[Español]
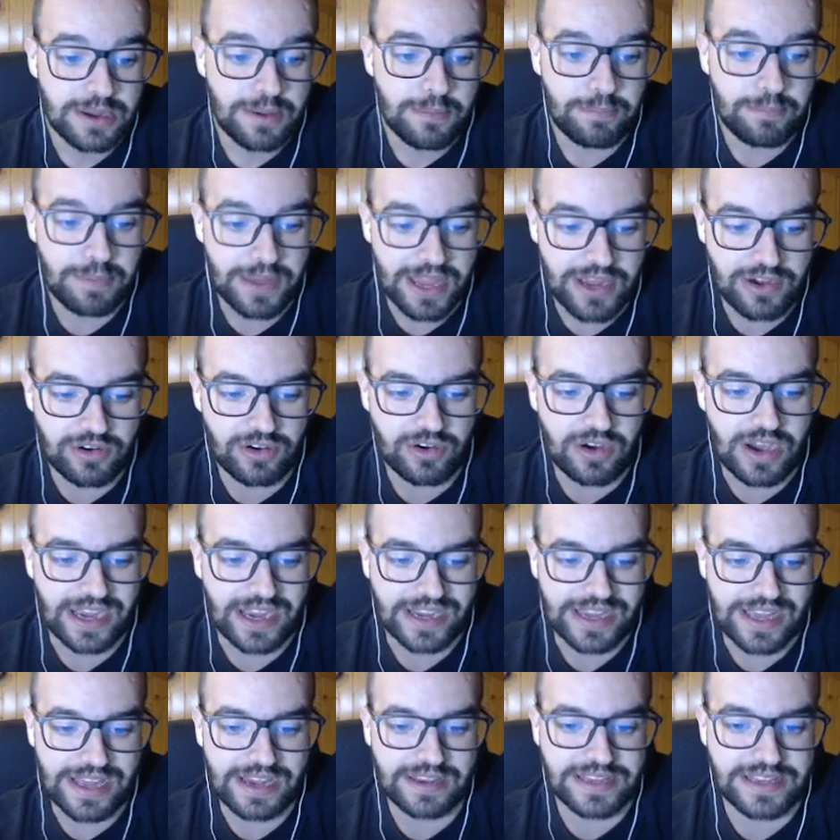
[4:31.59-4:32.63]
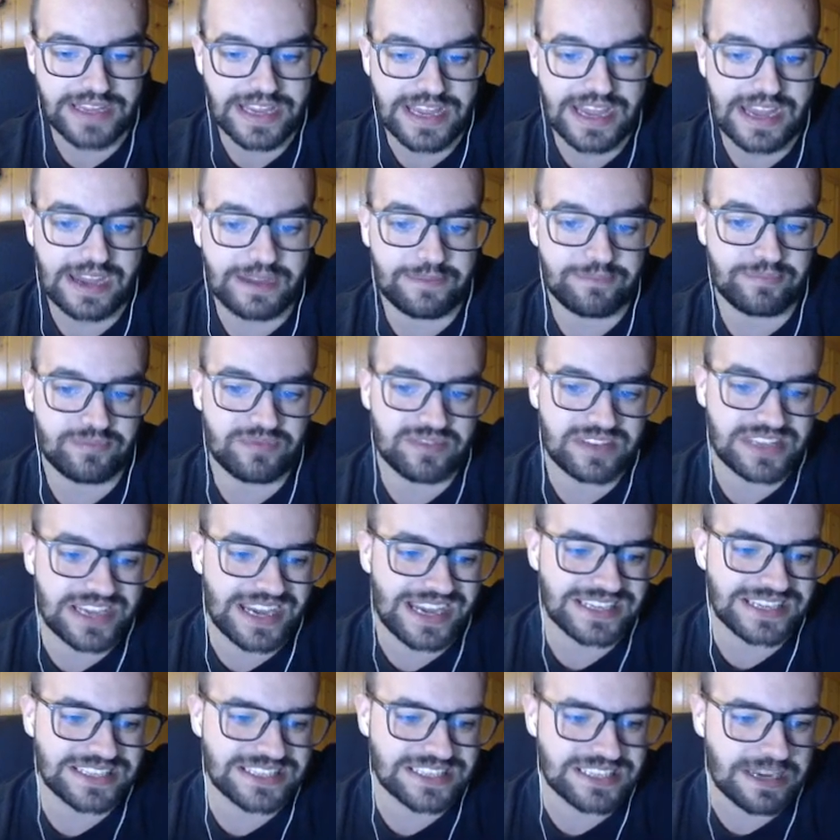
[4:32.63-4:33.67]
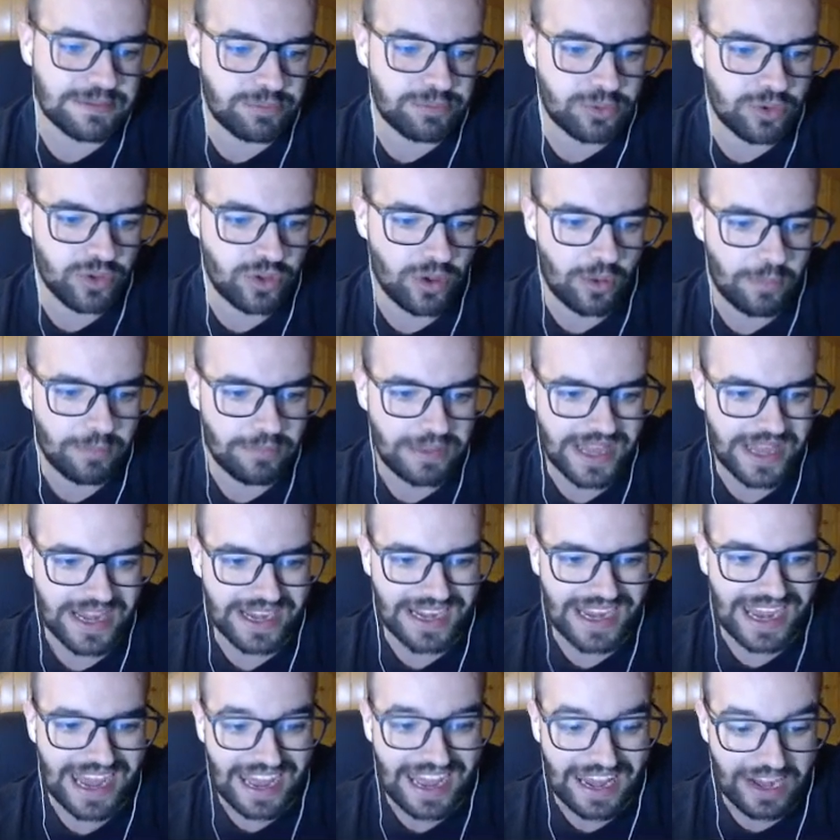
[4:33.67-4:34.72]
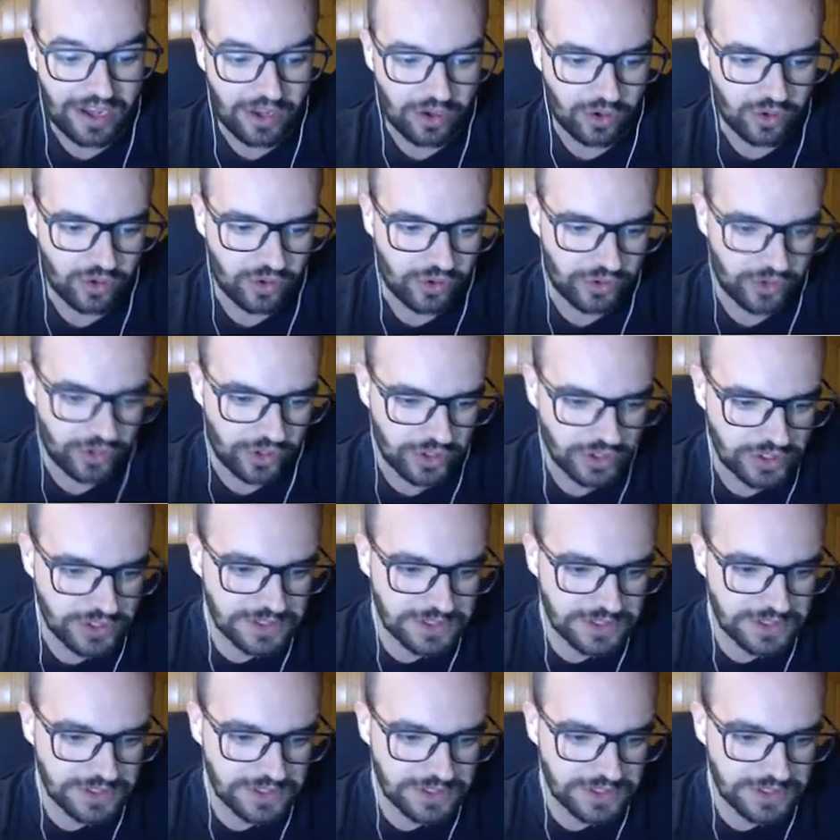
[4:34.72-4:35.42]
pero aquel día ya se pudo ver algo, ¿no?